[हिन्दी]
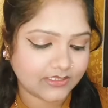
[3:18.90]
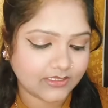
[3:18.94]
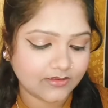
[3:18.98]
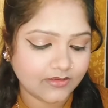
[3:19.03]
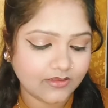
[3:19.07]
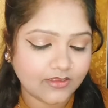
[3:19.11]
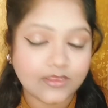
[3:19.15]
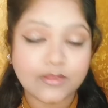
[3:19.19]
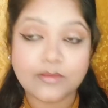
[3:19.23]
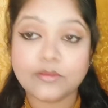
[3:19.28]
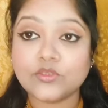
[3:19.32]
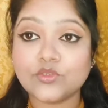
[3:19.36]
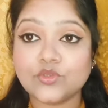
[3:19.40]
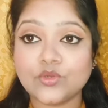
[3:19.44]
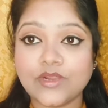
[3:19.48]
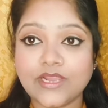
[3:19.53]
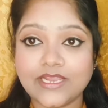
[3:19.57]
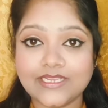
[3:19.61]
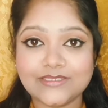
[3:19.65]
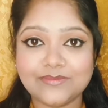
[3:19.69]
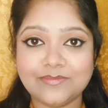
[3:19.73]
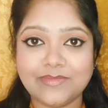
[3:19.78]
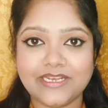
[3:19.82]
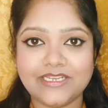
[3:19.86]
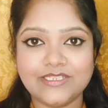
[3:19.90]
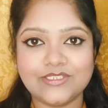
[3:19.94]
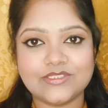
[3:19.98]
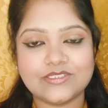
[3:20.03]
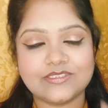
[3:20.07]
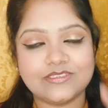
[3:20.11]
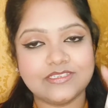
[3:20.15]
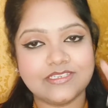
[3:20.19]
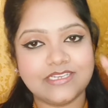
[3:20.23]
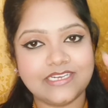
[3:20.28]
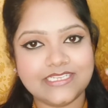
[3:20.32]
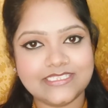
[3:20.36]
हाँ. सो so गाइज़ मैंने इस
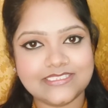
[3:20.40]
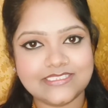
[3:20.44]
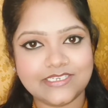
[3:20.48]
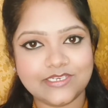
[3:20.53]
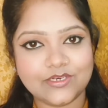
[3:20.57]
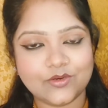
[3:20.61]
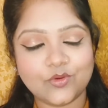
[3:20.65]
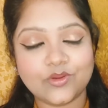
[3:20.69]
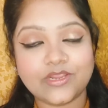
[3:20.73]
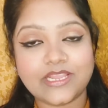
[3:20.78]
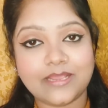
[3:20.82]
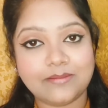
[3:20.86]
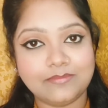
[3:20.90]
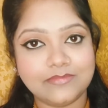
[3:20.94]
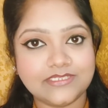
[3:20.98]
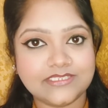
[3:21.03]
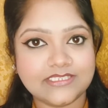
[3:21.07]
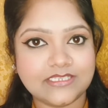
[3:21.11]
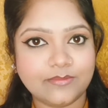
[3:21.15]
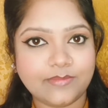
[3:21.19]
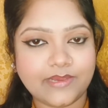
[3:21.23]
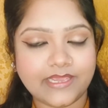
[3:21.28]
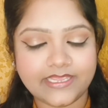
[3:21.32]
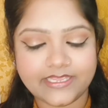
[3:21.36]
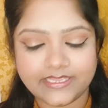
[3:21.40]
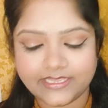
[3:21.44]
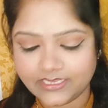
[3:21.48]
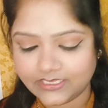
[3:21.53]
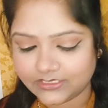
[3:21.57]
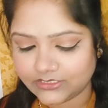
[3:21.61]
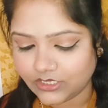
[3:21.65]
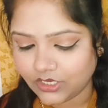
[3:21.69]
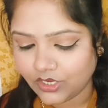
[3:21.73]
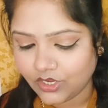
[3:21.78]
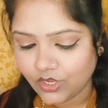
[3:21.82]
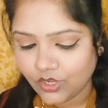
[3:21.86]
ग्लिसरीन को केमिस्ट से बाई किया
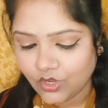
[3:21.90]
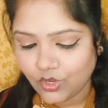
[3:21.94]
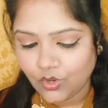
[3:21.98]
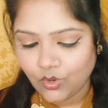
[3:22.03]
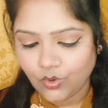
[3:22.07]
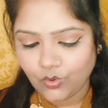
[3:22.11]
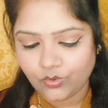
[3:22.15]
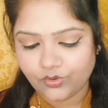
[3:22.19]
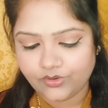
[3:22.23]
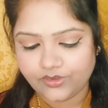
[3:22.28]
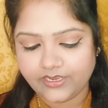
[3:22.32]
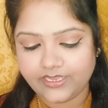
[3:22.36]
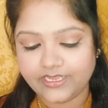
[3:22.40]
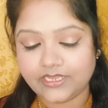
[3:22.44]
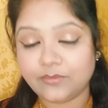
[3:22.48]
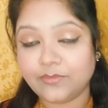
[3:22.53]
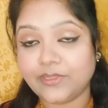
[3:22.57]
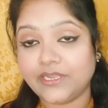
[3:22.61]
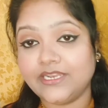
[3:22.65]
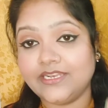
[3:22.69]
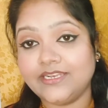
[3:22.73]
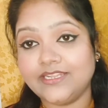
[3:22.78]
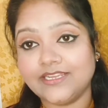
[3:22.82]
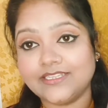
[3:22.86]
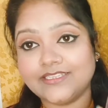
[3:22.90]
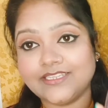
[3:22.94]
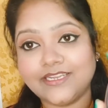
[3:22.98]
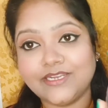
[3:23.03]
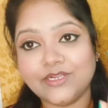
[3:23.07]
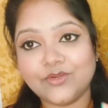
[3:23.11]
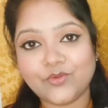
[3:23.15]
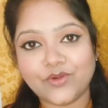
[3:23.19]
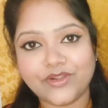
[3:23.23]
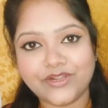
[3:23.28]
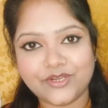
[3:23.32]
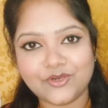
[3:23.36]
था और एक मैंने लिया था ये
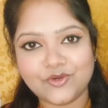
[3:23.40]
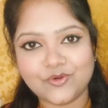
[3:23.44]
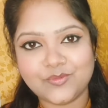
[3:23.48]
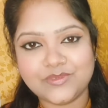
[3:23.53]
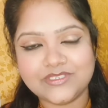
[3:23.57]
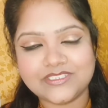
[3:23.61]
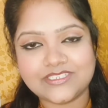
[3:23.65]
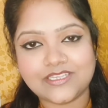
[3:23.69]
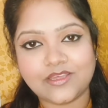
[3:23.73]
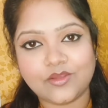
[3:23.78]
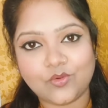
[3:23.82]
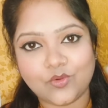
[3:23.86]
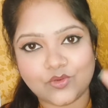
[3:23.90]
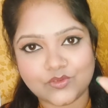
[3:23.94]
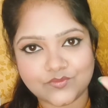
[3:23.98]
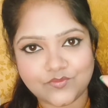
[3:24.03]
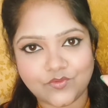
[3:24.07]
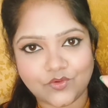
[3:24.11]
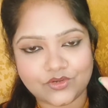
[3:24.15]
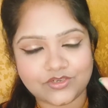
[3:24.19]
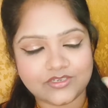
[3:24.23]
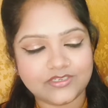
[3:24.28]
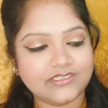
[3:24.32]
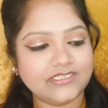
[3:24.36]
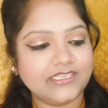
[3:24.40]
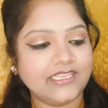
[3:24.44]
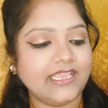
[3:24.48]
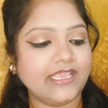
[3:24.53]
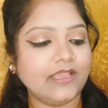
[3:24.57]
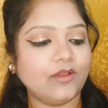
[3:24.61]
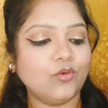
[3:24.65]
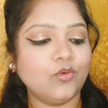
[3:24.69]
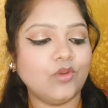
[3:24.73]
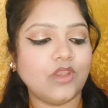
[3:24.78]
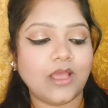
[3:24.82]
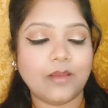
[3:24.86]
ट्वेंटी रुपीज़ का रोज़ वाटर ये है
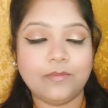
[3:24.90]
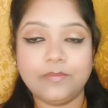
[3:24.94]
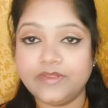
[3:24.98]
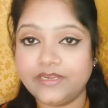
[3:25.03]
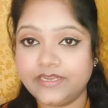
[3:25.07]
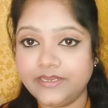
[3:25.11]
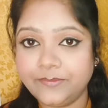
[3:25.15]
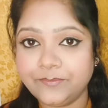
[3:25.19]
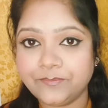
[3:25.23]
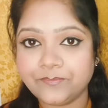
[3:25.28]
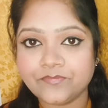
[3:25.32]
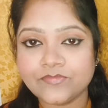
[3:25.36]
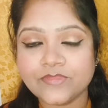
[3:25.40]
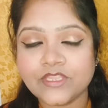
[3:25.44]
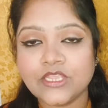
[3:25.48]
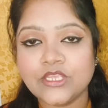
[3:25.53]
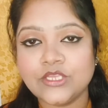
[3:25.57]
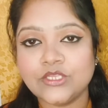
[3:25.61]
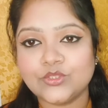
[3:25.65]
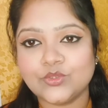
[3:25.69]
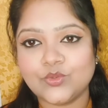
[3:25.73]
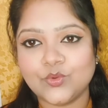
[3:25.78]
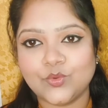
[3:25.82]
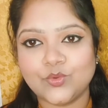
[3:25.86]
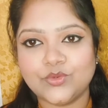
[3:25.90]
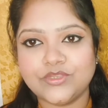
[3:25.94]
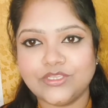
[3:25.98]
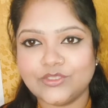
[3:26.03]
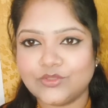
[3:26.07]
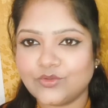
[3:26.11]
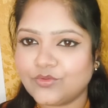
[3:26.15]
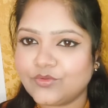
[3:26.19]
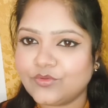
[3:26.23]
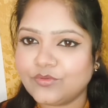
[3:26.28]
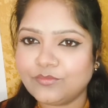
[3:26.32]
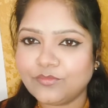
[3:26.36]
गुलाबरी तो ये
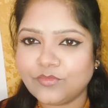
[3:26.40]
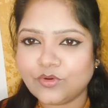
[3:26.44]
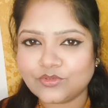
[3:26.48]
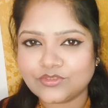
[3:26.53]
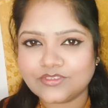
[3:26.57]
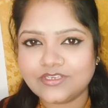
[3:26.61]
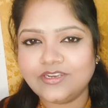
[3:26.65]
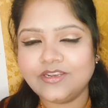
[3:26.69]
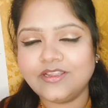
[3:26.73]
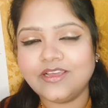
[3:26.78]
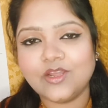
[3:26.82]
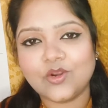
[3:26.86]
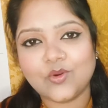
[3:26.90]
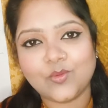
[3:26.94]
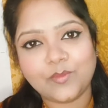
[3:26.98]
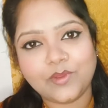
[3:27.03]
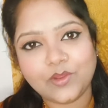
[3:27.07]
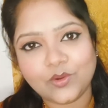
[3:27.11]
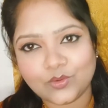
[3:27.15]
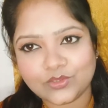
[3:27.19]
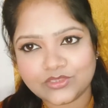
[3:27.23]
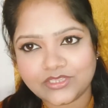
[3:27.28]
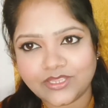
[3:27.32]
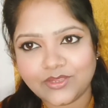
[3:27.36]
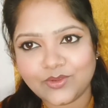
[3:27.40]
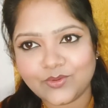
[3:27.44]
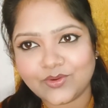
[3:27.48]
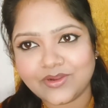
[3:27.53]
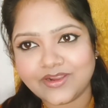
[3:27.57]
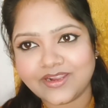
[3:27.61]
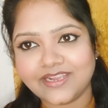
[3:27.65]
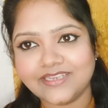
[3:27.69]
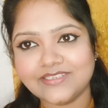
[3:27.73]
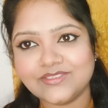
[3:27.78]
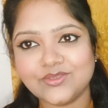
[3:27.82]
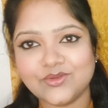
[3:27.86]
तो मोस्टली घरों में होता ही होगा
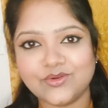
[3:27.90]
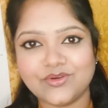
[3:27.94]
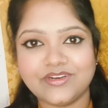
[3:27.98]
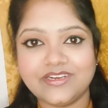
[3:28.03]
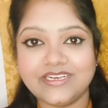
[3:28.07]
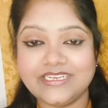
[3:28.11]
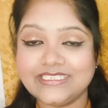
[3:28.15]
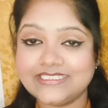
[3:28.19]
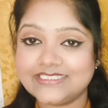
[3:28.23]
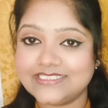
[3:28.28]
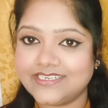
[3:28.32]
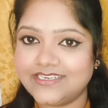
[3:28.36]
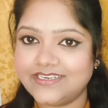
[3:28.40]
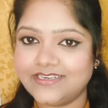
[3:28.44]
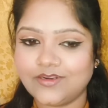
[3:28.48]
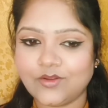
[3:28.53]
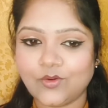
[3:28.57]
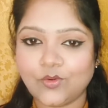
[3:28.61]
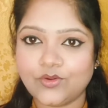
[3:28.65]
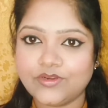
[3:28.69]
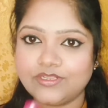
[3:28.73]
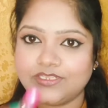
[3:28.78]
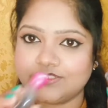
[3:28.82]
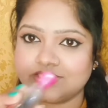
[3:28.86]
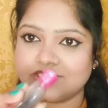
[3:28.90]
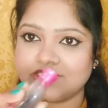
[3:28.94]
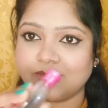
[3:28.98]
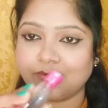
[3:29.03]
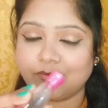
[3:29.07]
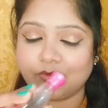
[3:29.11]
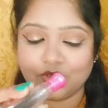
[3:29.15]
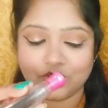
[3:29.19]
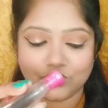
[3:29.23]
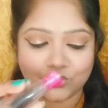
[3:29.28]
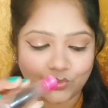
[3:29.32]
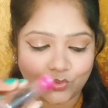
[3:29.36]
गाइज़ और ग्लिसरीन और इन सब
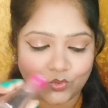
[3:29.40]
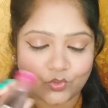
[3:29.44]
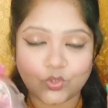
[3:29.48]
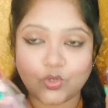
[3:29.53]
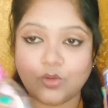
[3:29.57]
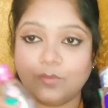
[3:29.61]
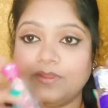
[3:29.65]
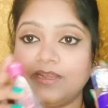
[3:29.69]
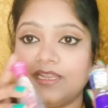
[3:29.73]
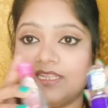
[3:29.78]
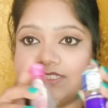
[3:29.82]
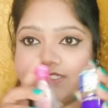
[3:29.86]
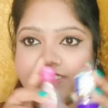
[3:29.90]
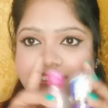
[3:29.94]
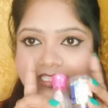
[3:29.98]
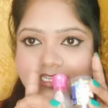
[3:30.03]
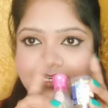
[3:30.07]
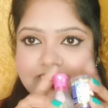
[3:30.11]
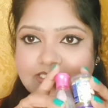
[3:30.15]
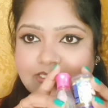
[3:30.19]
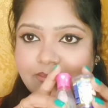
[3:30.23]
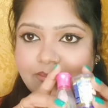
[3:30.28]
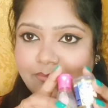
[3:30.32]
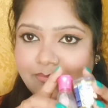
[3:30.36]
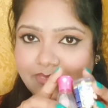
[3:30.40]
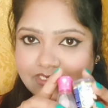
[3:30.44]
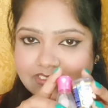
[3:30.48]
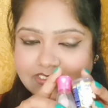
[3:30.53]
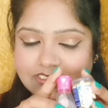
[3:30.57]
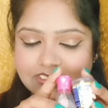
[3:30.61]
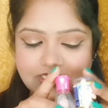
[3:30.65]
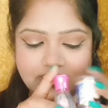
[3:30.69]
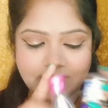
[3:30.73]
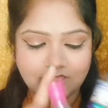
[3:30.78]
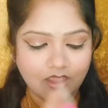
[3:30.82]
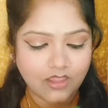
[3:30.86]
इन दोनों को मैंने अच्छी तरह से मिक्स
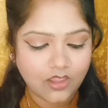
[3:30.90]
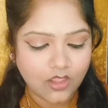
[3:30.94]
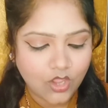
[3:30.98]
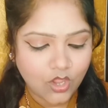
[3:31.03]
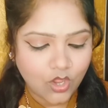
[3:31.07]
किया